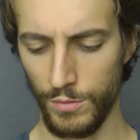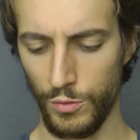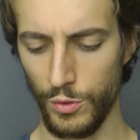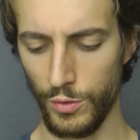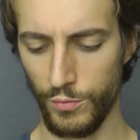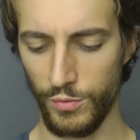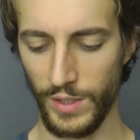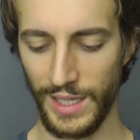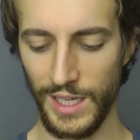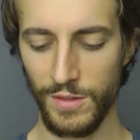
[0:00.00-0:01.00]
de vous le
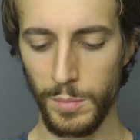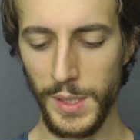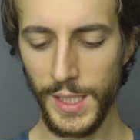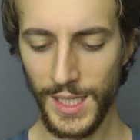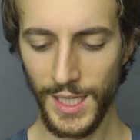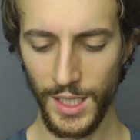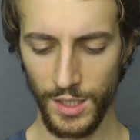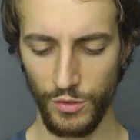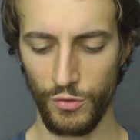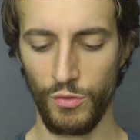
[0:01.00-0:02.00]

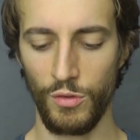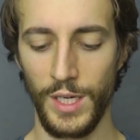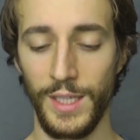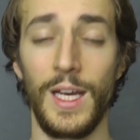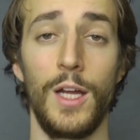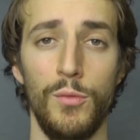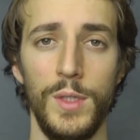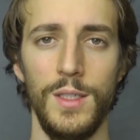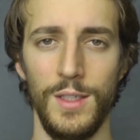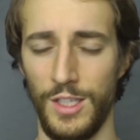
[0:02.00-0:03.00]
réexpliquer, je l'ai
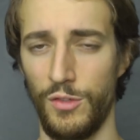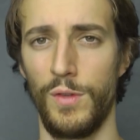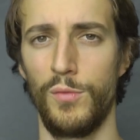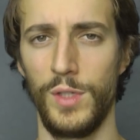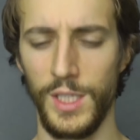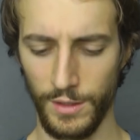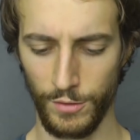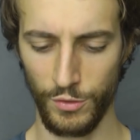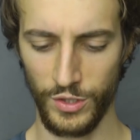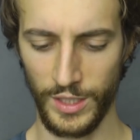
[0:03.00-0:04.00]
traduit et je vais vous lire
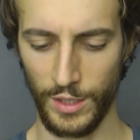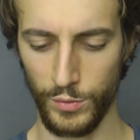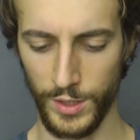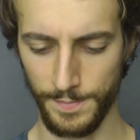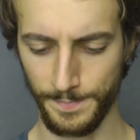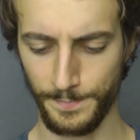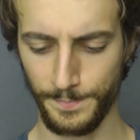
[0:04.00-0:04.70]
ce que j'ai traduit.